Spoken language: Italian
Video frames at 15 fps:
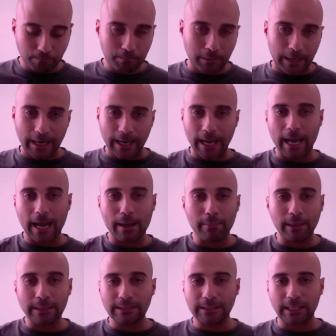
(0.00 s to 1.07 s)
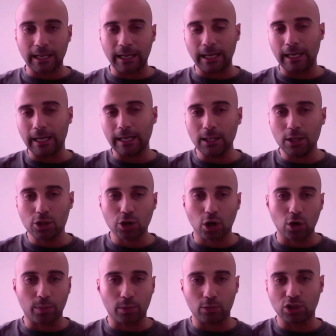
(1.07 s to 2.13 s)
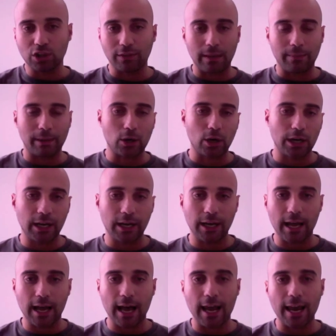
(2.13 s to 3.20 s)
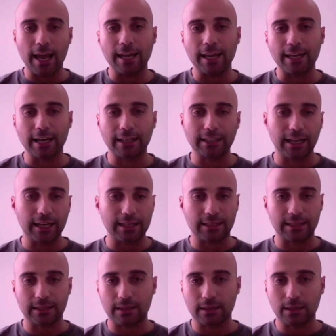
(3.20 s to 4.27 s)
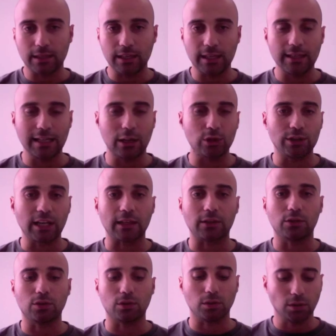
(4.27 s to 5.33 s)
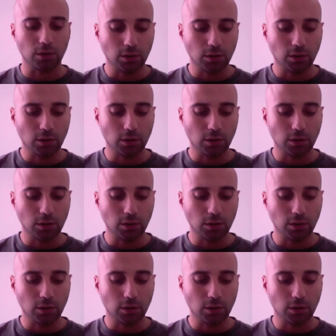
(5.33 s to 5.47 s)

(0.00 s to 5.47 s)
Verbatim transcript: perché mentre il Ciolo pronunciava le parole a lei e Iacta Est, il dado è tratto.